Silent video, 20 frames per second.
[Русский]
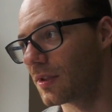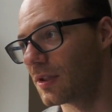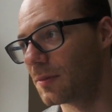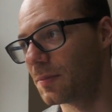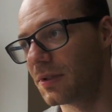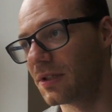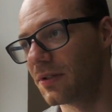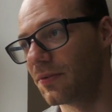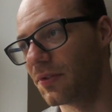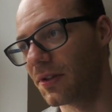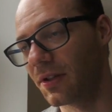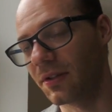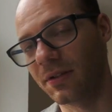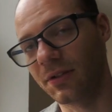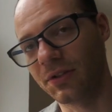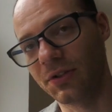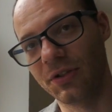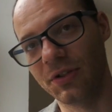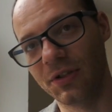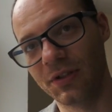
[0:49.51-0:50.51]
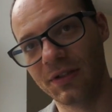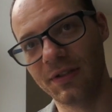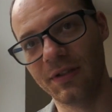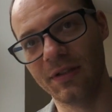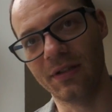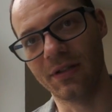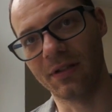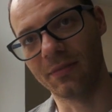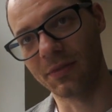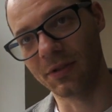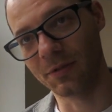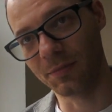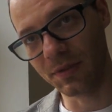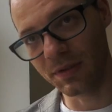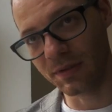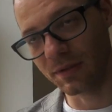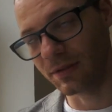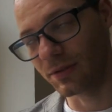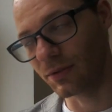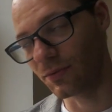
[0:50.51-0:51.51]
специфики отношения к деньгам и к
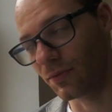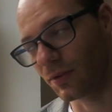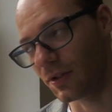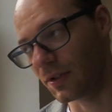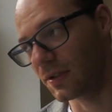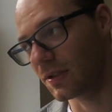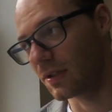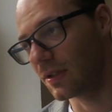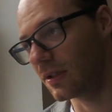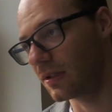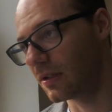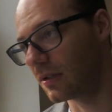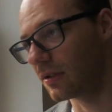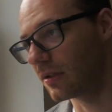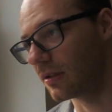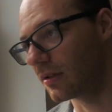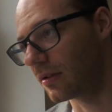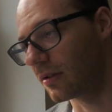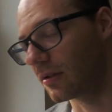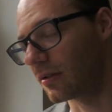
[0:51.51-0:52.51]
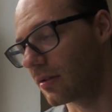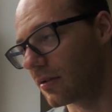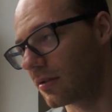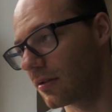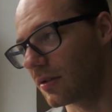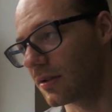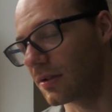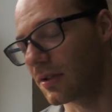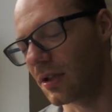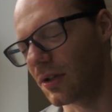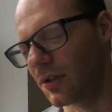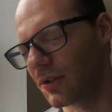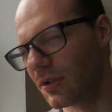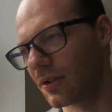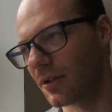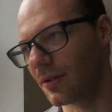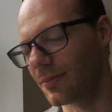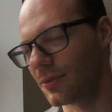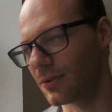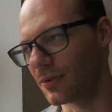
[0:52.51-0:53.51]
бизнесу в России э,
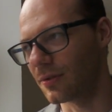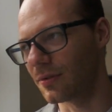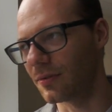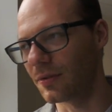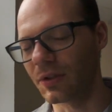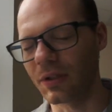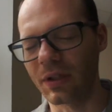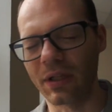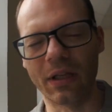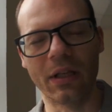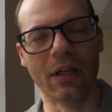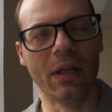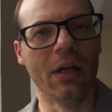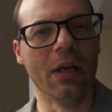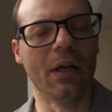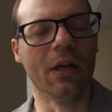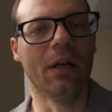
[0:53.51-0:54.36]
исторически обусловлено.